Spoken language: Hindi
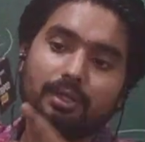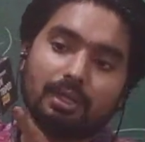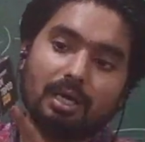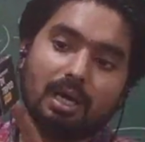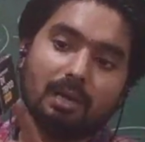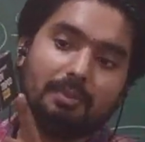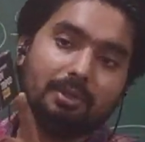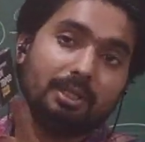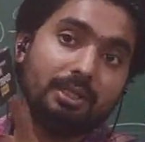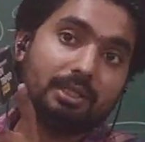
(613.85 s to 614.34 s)

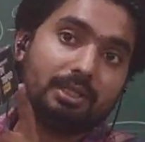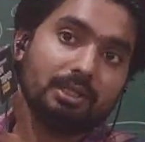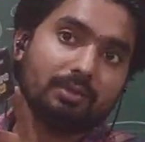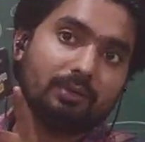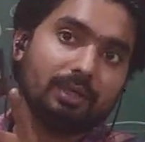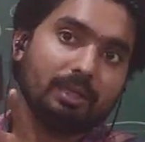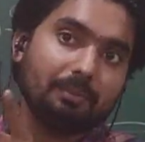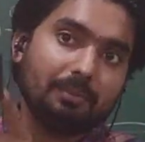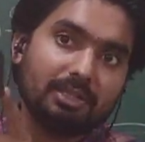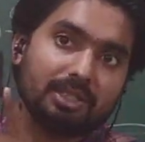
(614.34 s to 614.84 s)
अभी इस
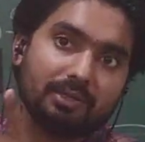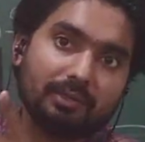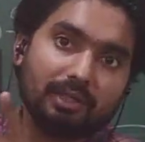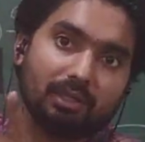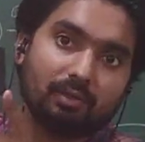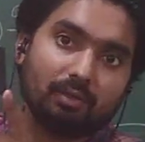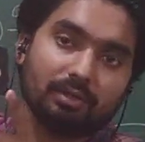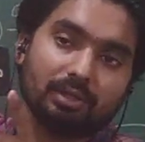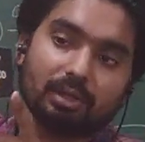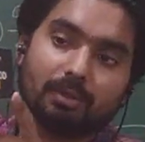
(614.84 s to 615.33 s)
वाले पीछे वाले
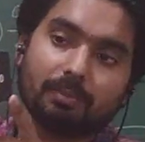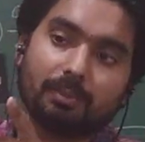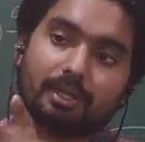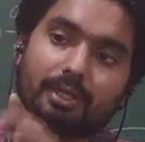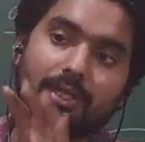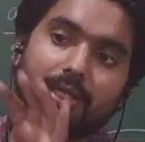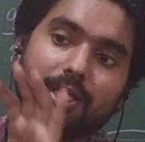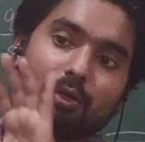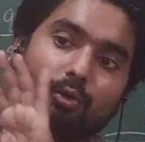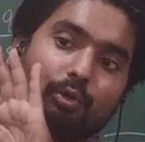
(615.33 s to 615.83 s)
कॉर्नर
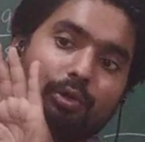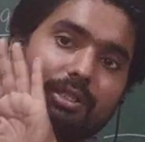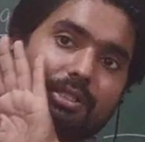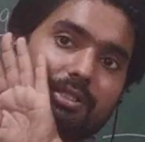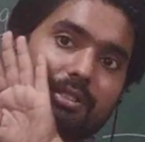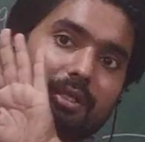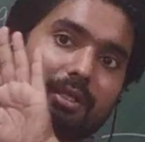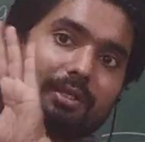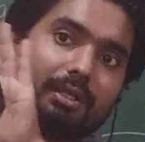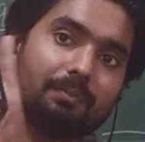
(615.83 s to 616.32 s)
पर एक को इधर
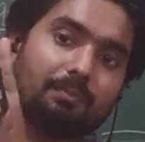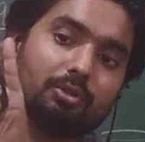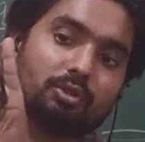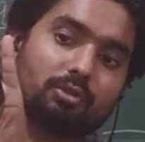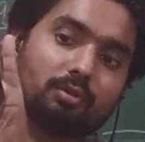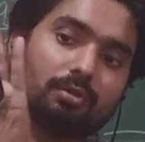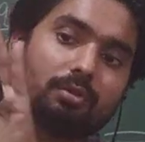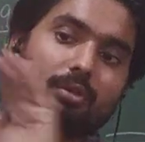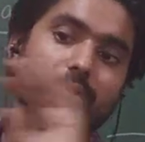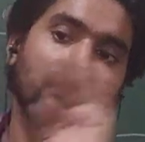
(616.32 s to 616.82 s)
से ढक दिया
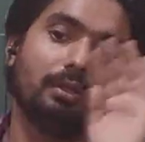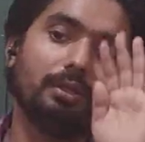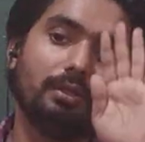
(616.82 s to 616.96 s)
पुचुक